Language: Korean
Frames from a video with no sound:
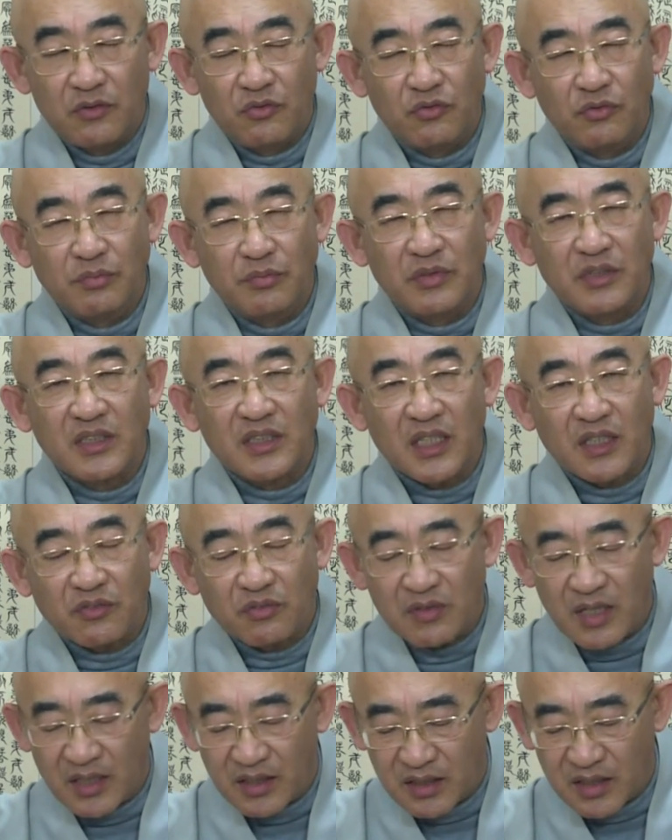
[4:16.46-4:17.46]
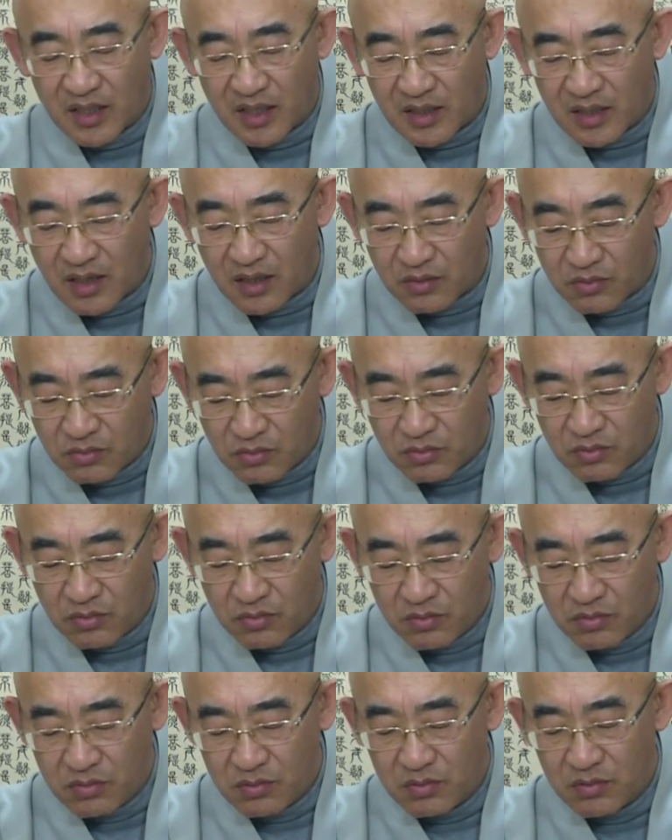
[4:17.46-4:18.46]
눈물이 자주
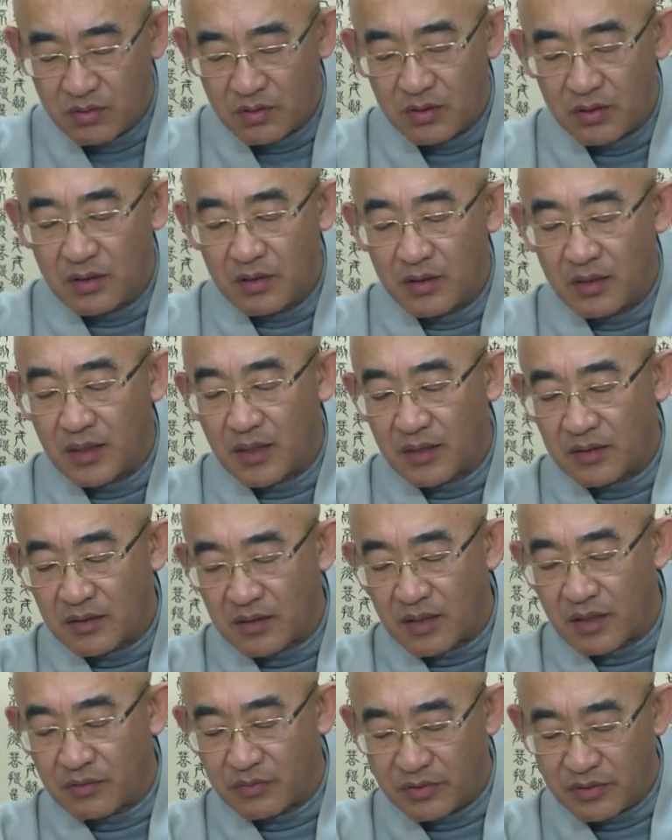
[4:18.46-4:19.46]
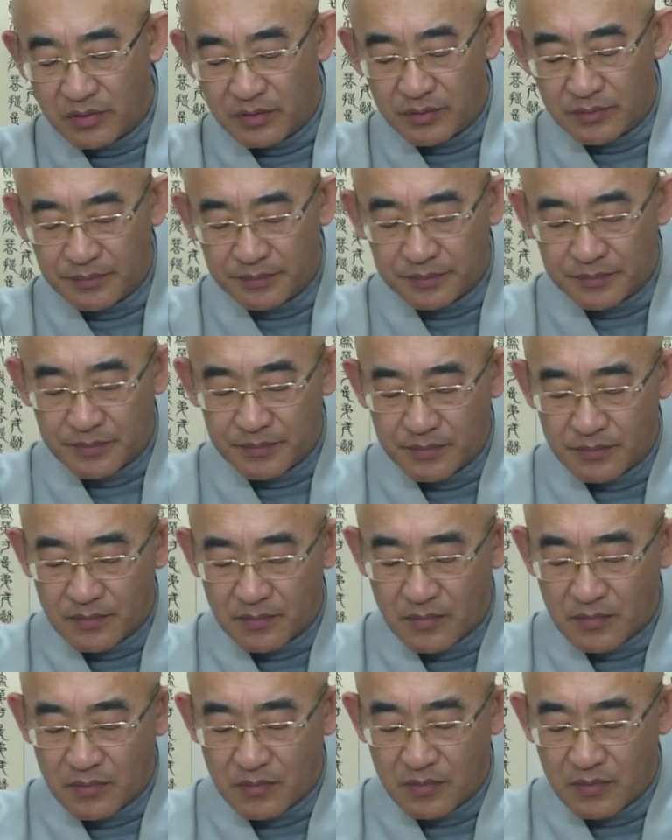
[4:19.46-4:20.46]
난다라고
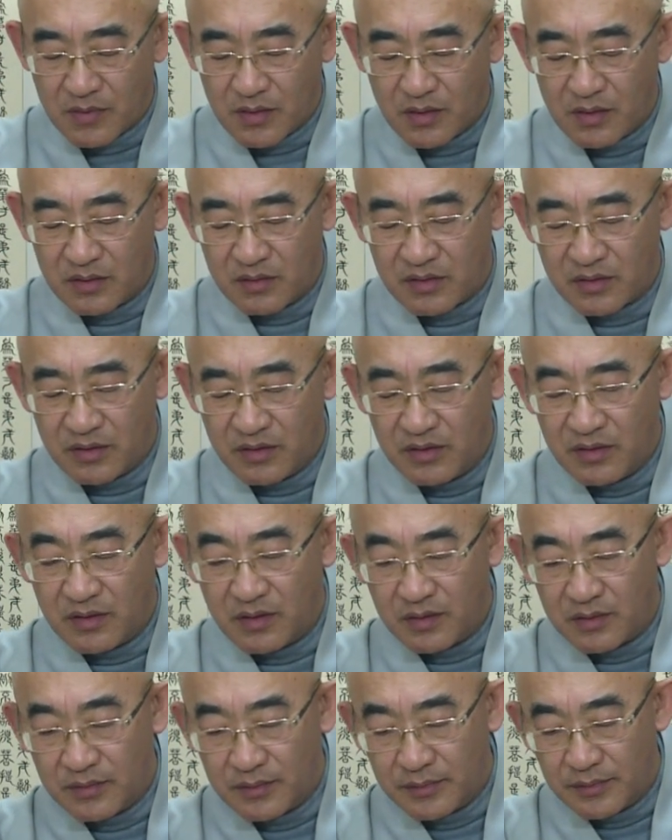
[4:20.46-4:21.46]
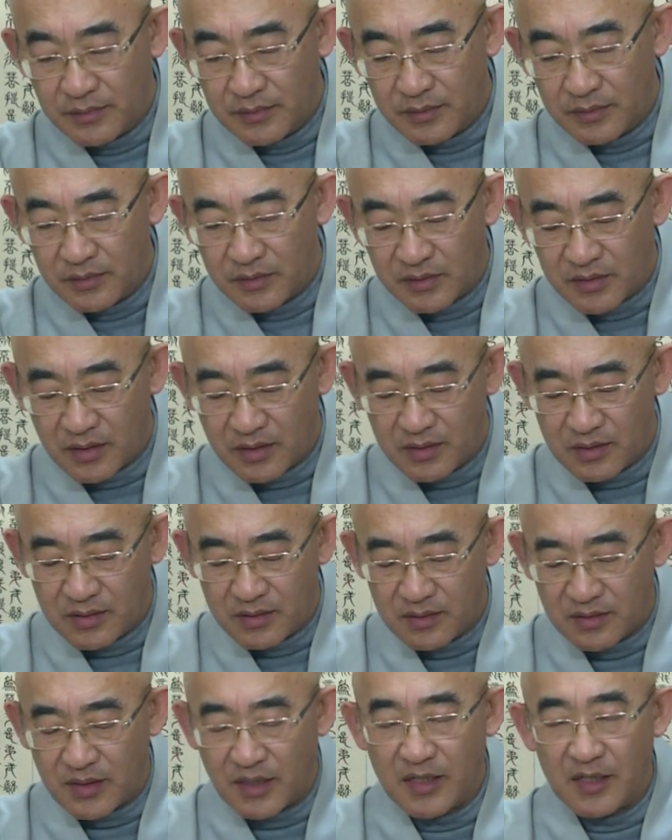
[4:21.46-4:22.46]
하더라고요. 저희요
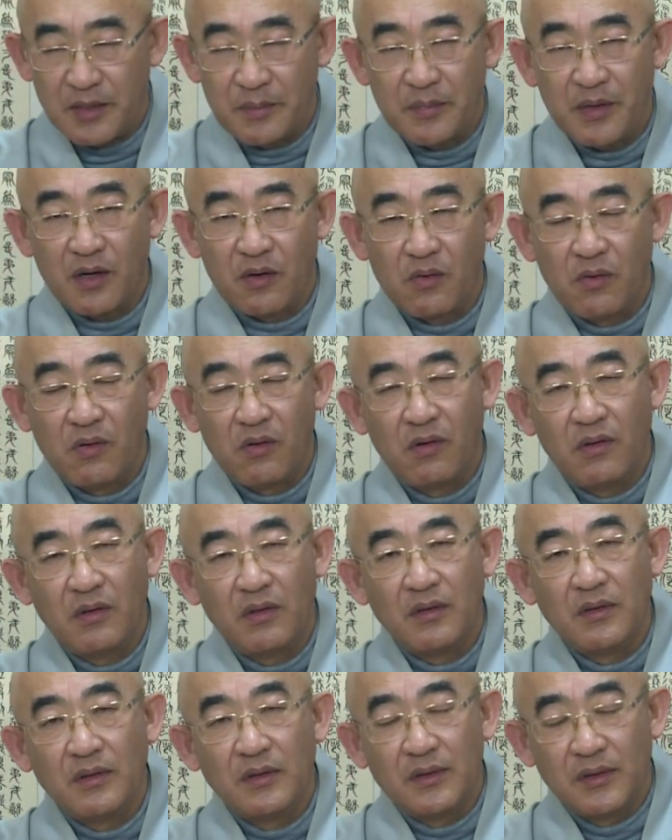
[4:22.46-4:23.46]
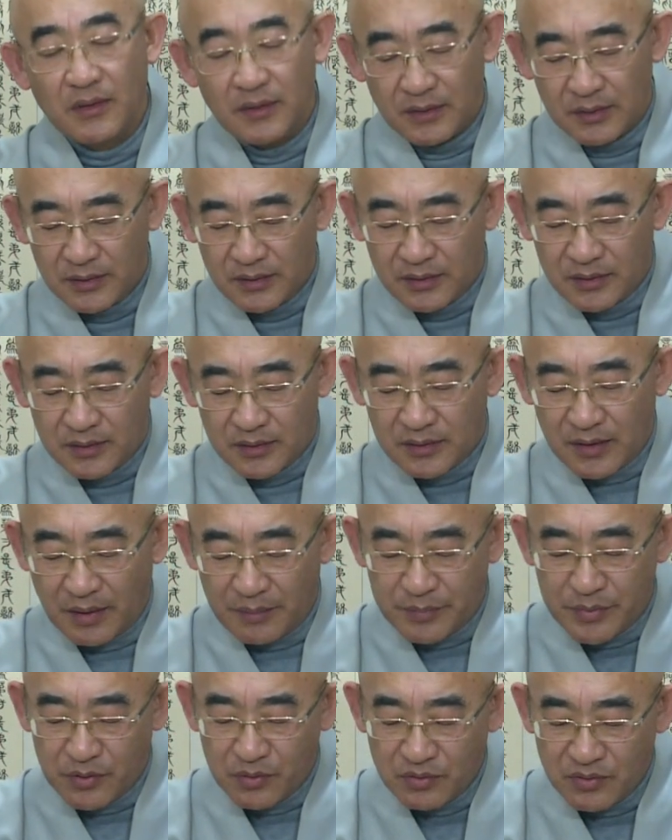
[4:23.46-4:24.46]
전 살림하고
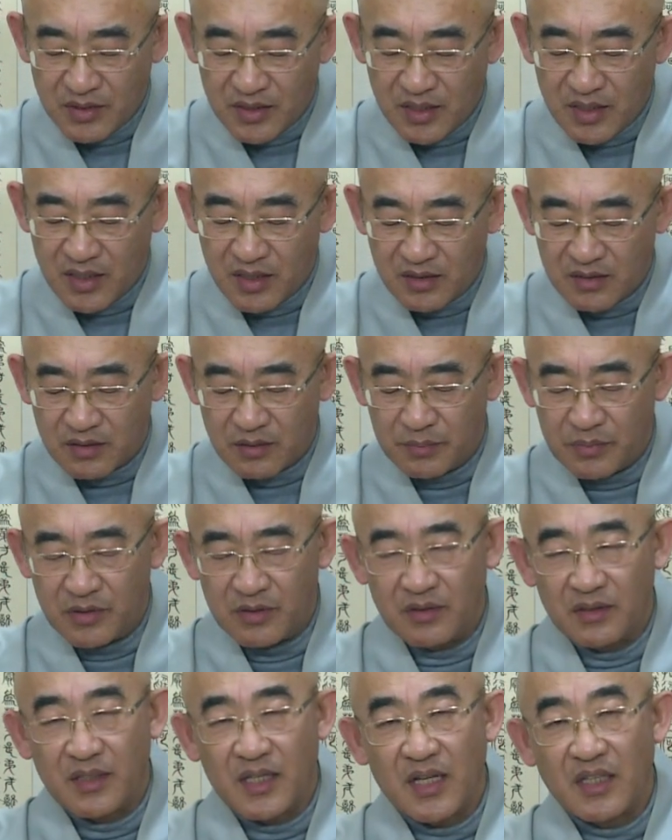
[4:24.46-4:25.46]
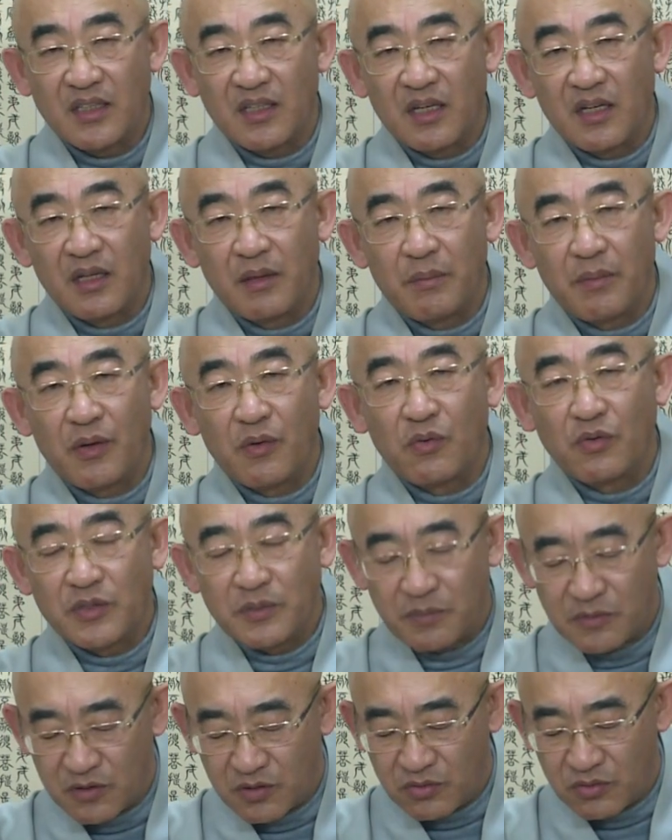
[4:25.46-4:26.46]
남편 혼자서 버는데 한 달에
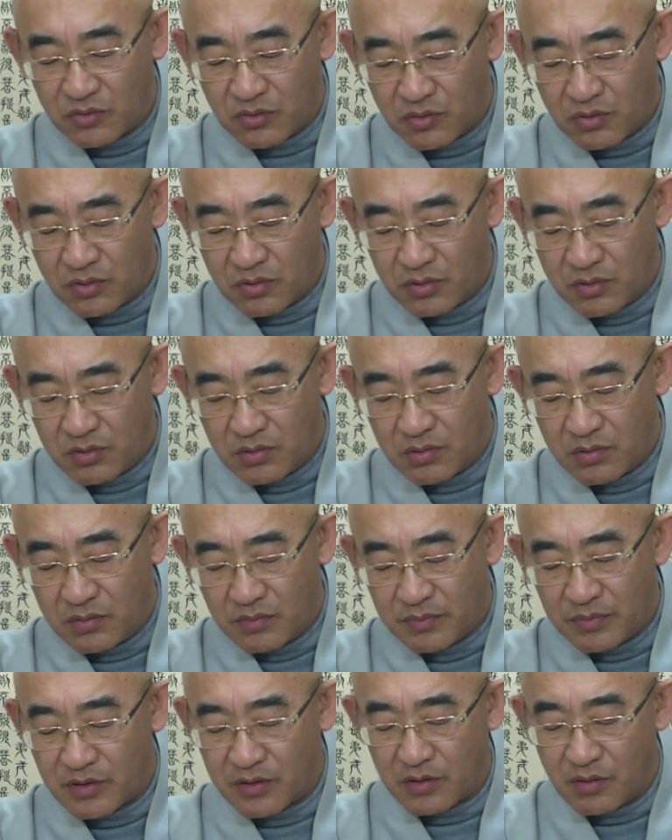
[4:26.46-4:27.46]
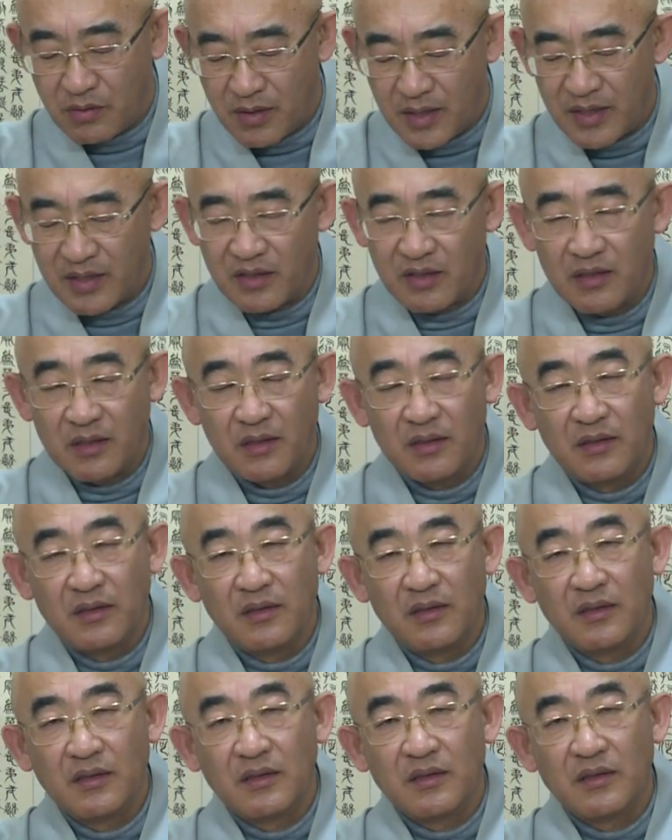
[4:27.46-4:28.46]
150 정도 벌어와요.
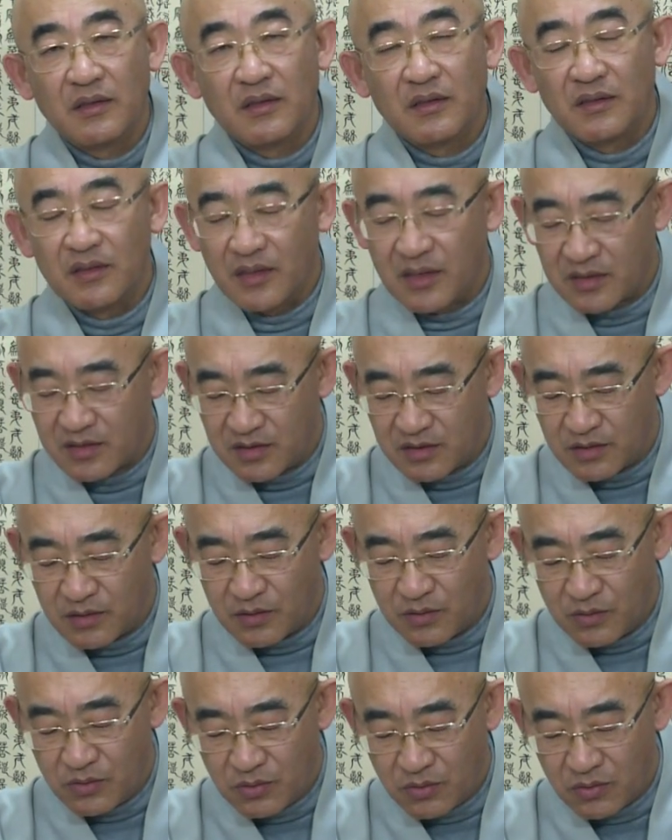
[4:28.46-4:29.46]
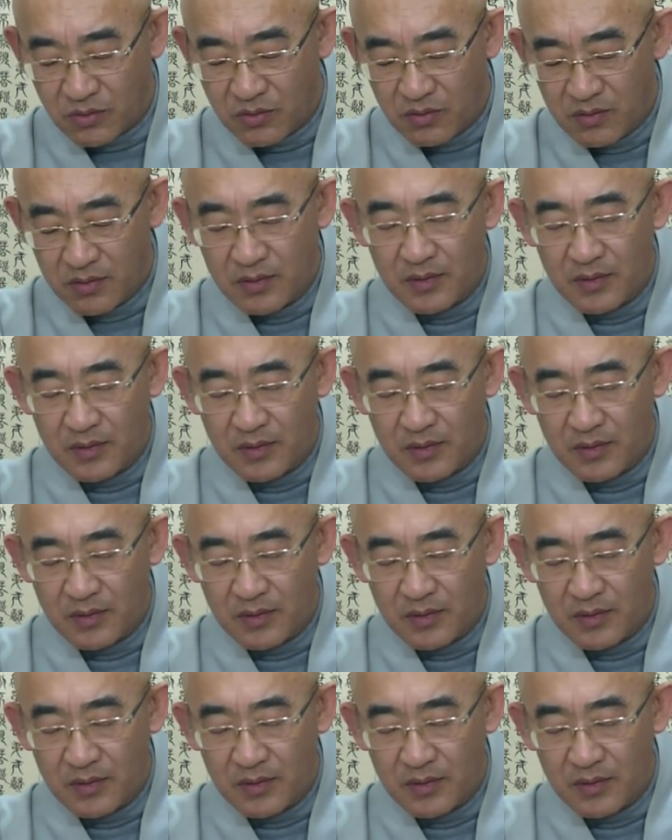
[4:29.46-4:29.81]
근데 그걸로